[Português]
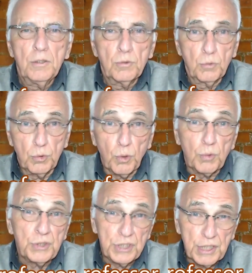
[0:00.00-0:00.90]
Todo
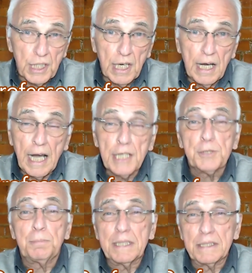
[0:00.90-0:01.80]
autista
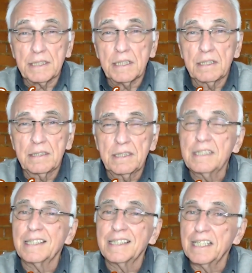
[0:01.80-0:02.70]
Asperger
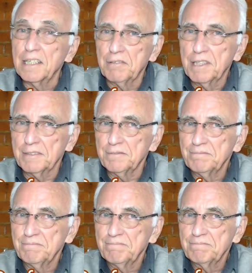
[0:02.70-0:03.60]
tem que ir elevado?
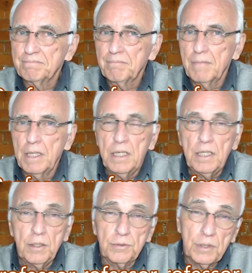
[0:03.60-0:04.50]

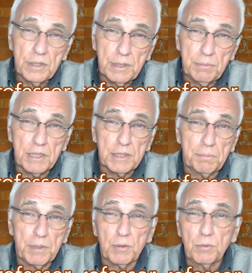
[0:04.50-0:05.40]
Eu tenho recebido
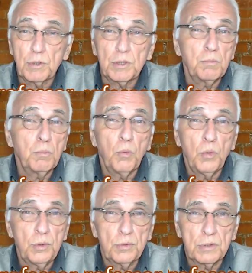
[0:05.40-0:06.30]
essa pergunta de
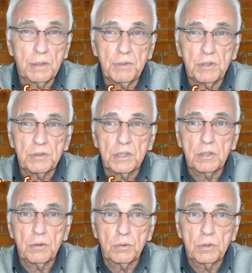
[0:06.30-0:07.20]
muitos amigos
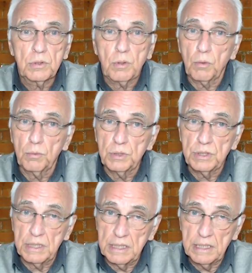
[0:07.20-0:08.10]
seguidores,
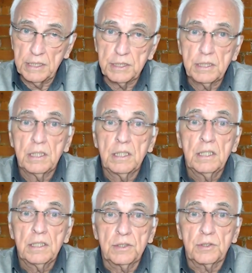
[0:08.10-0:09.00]
alguns deles
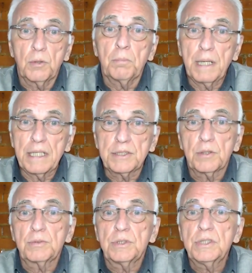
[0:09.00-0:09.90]
que são pais
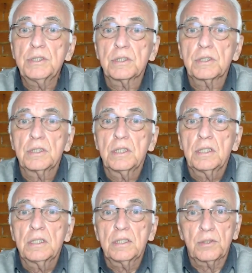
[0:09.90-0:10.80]
de autistas,
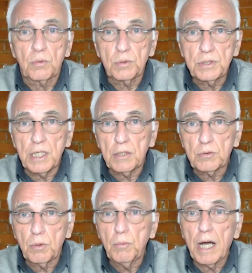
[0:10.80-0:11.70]
que são
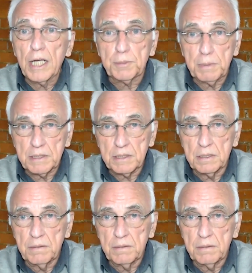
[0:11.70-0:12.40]
considerados como Asperger,